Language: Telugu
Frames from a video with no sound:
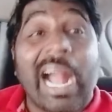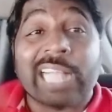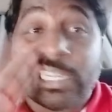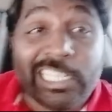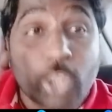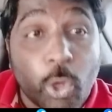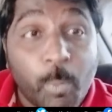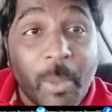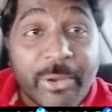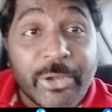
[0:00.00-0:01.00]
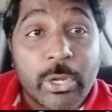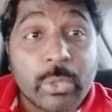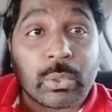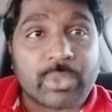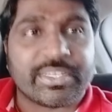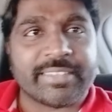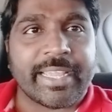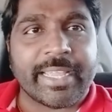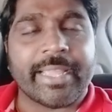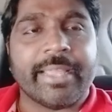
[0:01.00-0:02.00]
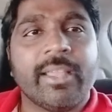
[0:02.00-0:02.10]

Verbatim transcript: కాదండి దౌర్భాగ్యుడు నెల్లూరు వచ్చేది